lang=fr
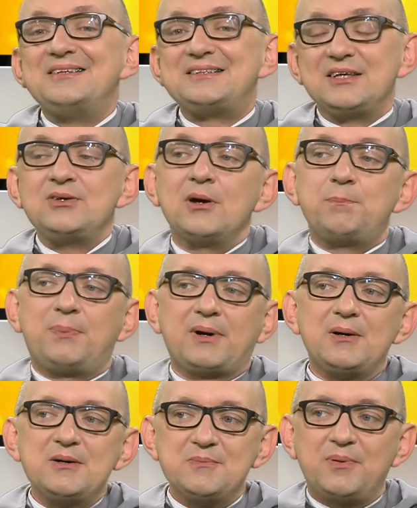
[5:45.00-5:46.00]
le Seigneur
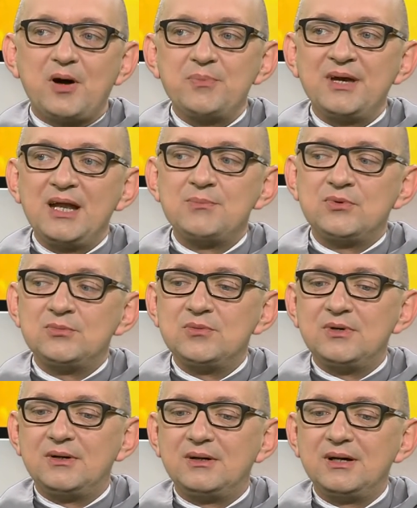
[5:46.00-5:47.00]
euh, prend bien les bons
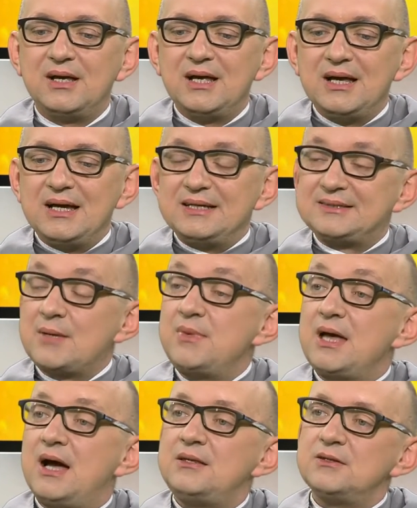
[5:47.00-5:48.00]
moments. Ça
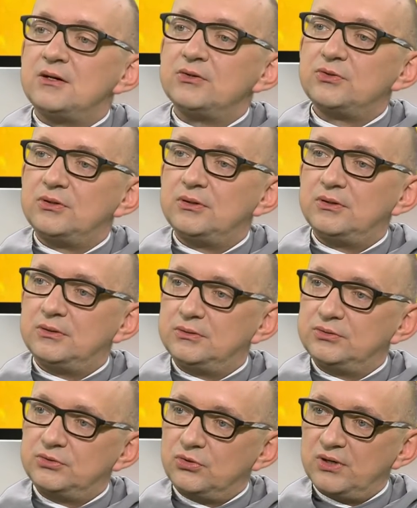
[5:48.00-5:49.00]
met un an
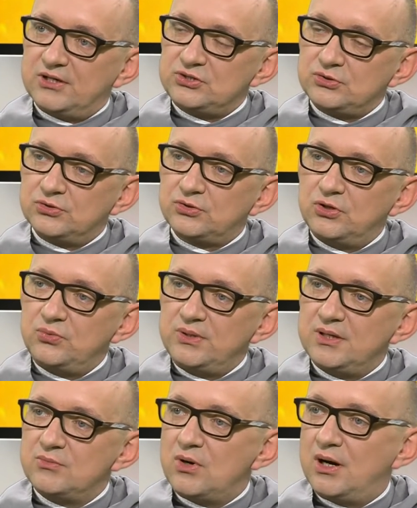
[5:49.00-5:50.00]
de, de relation entre
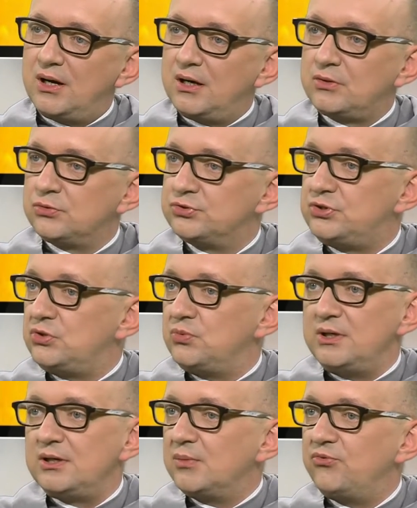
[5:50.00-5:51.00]
lui et moi à
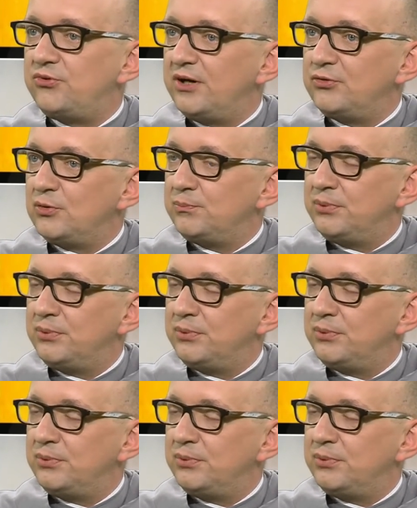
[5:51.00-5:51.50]
continuer, comme ça, de